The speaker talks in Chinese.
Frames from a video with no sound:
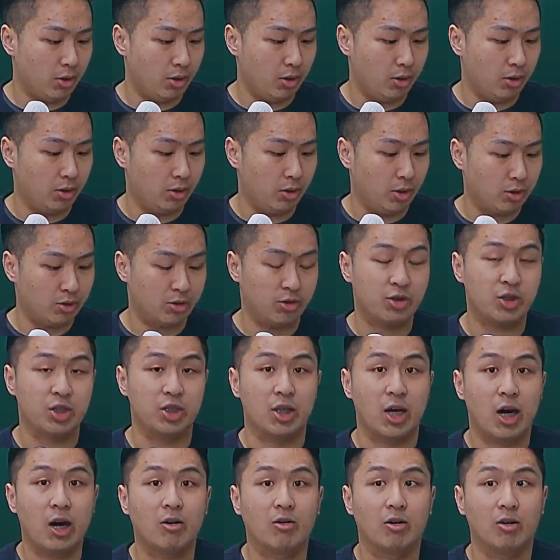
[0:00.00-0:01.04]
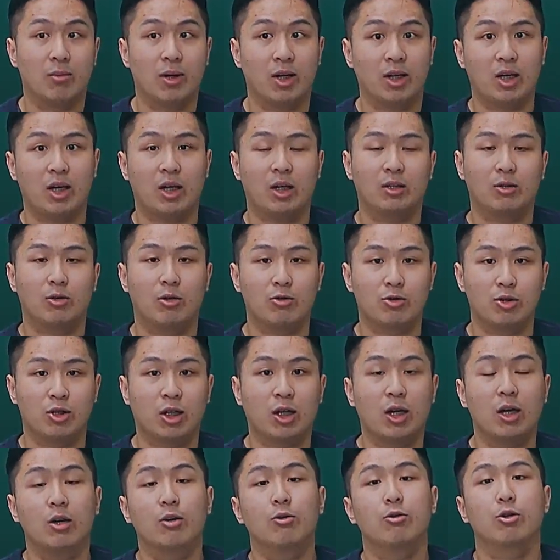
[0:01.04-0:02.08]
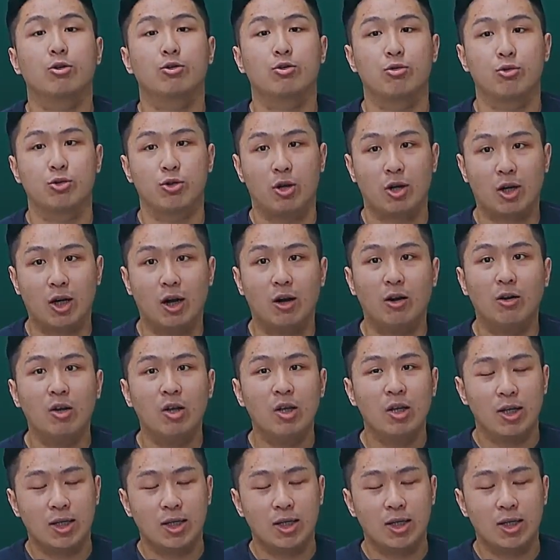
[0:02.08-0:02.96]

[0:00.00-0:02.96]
20几号了嘛，那同学大概2月初就要考，